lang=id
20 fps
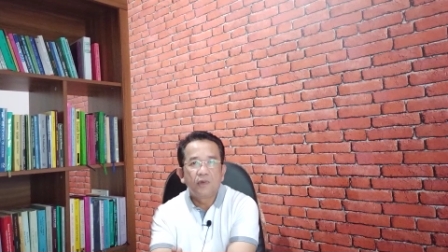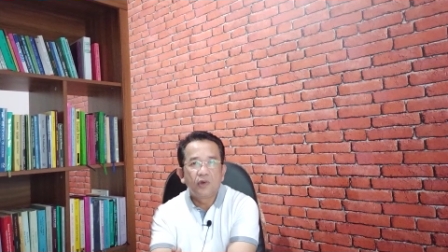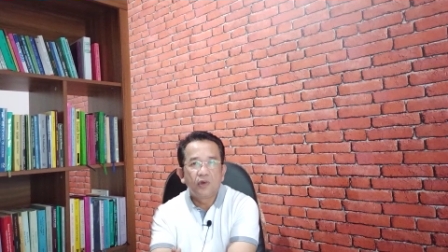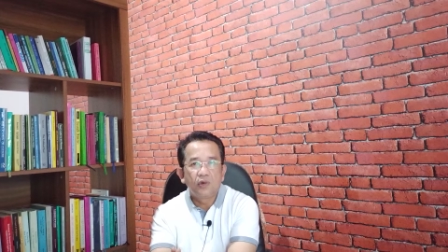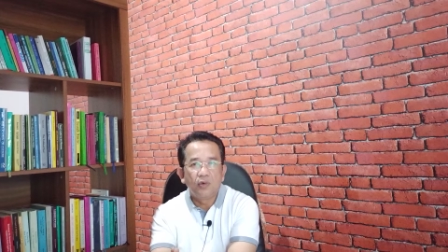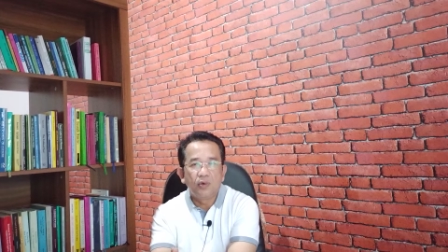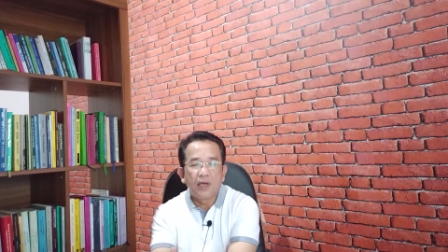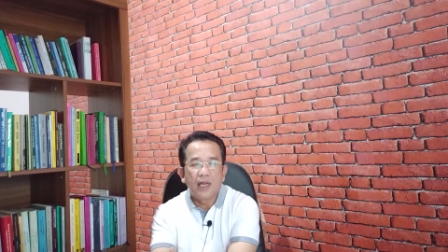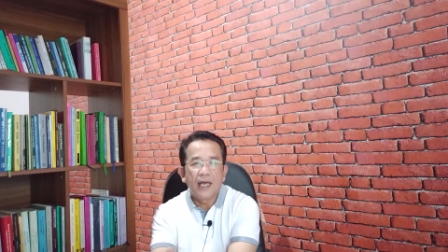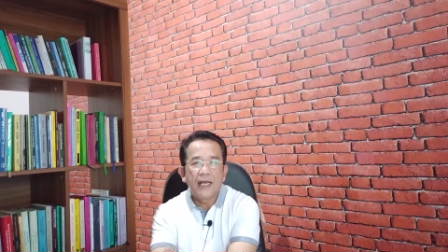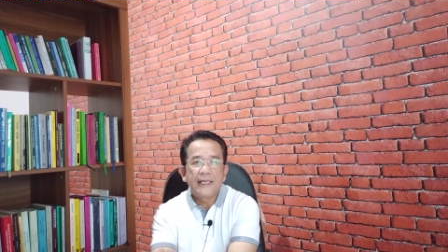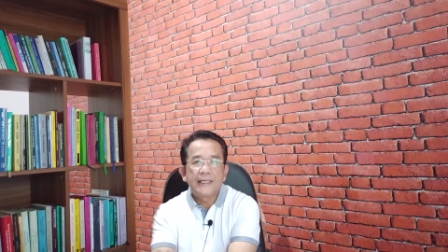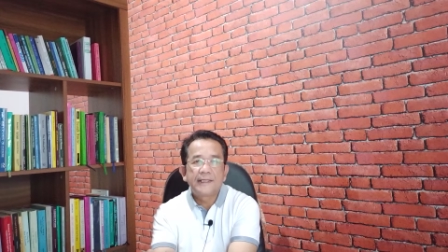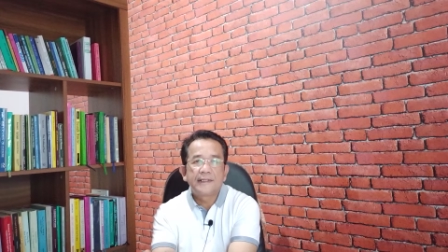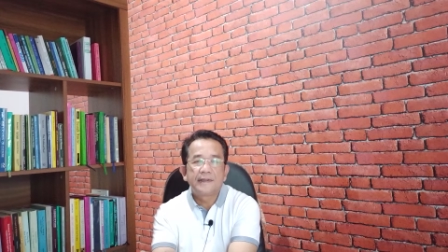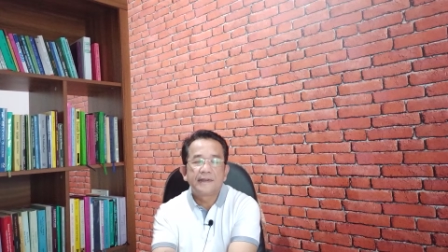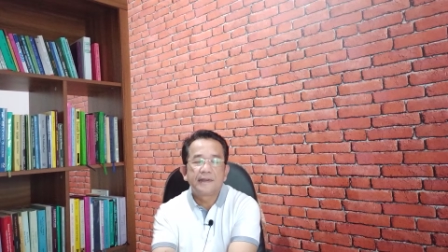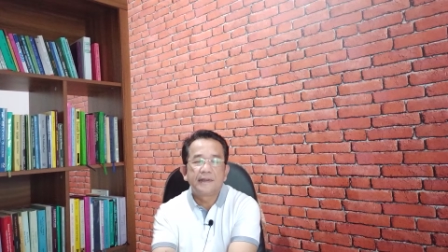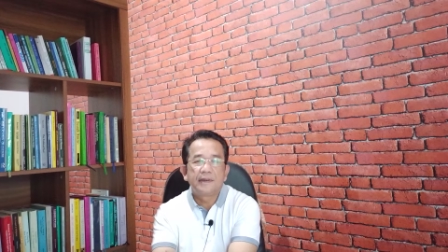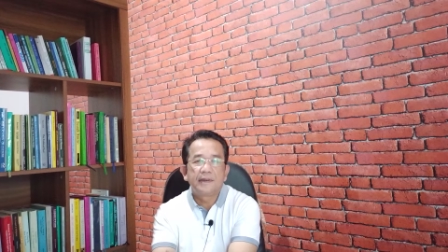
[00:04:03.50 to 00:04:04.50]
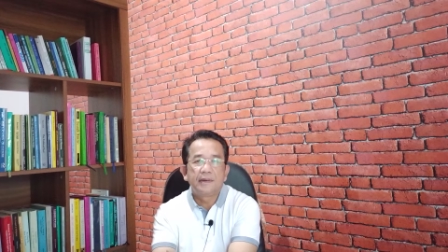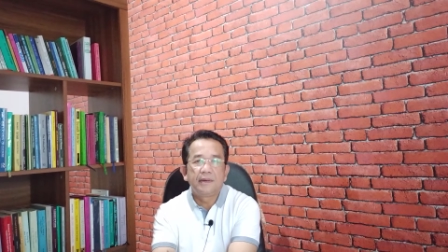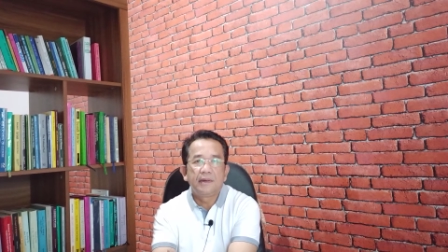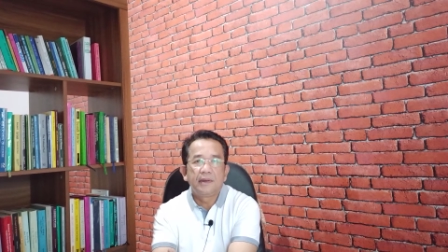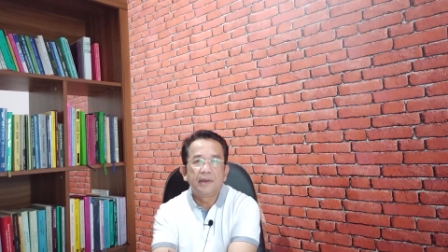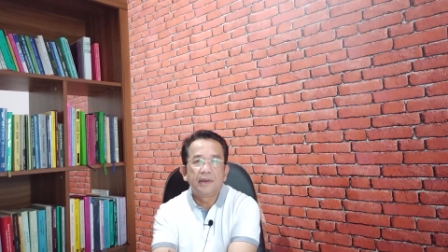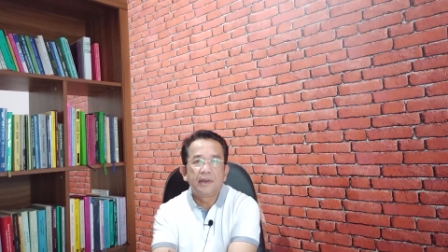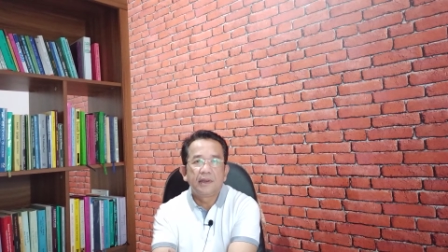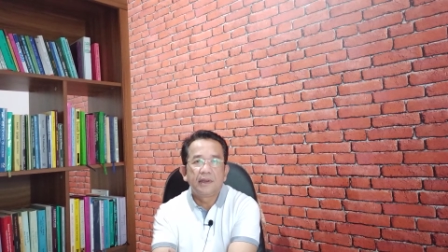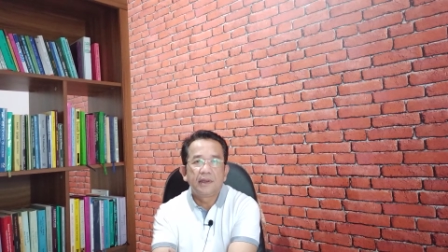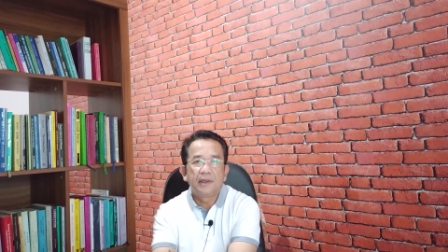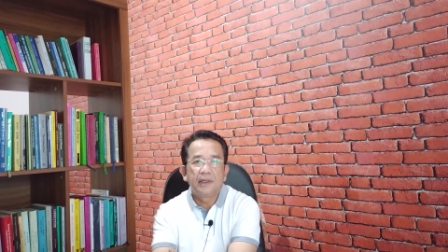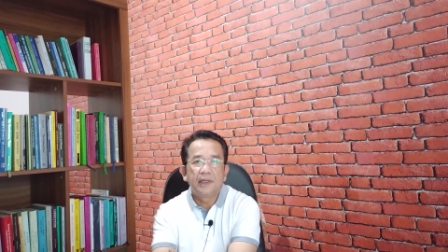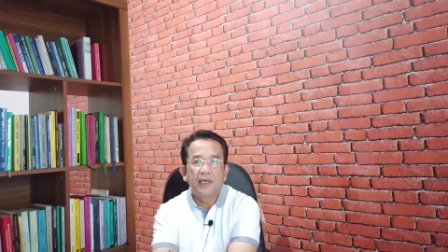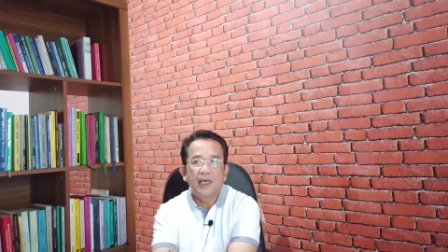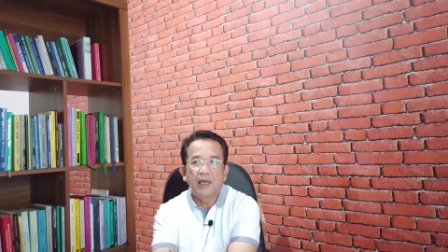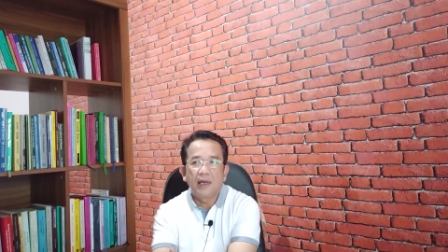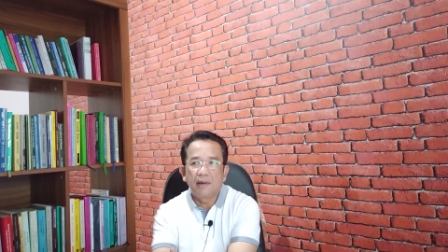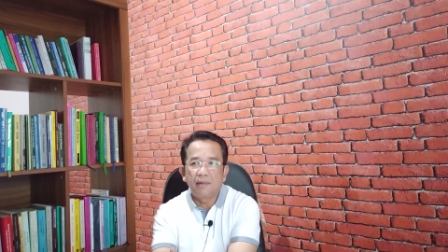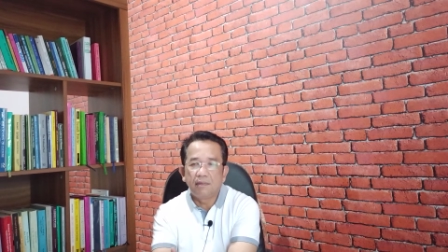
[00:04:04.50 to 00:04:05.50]
tunas
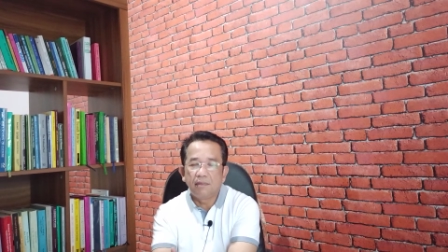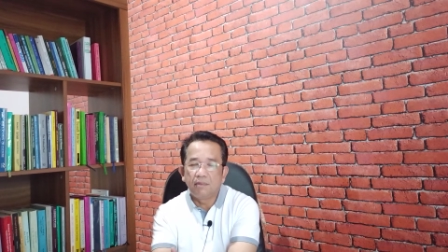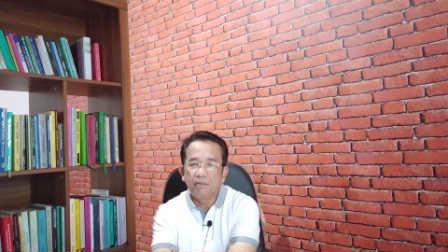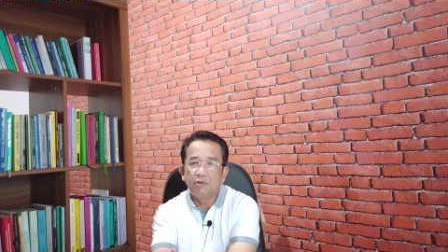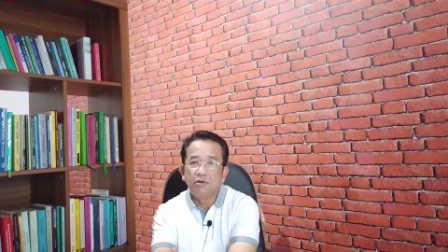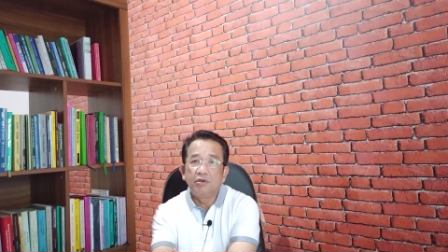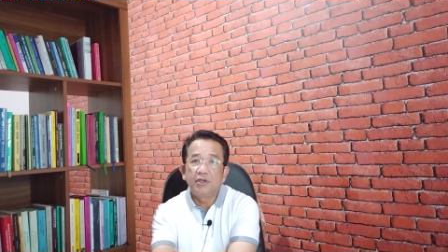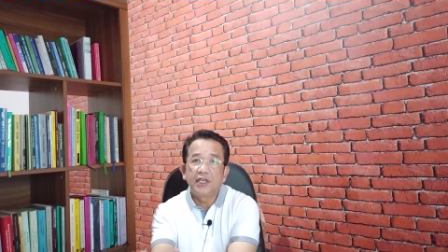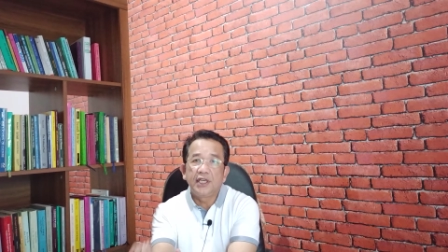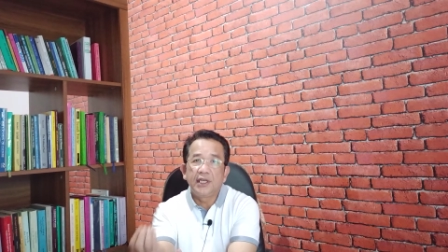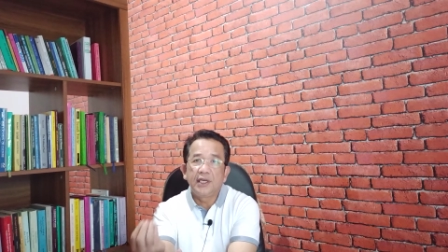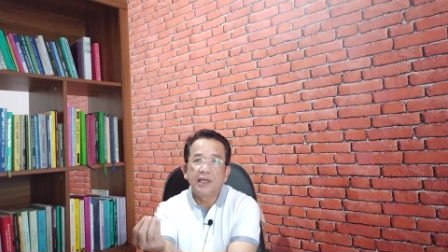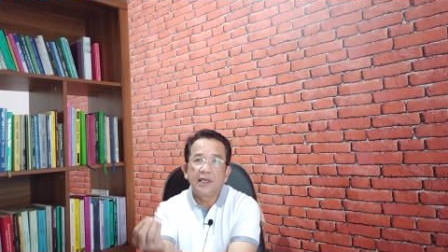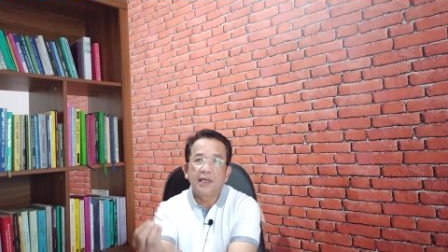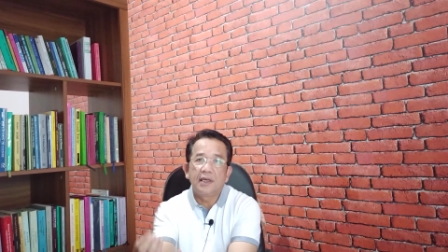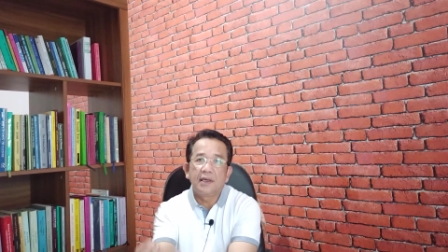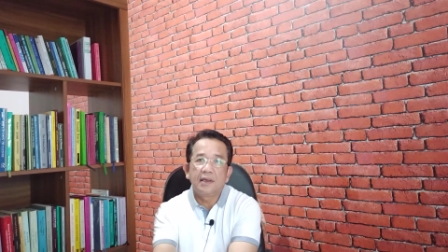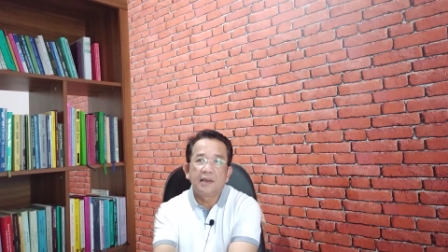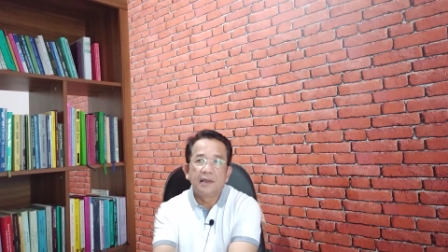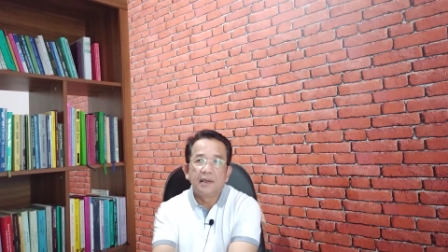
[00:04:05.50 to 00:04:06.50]
yang mungkin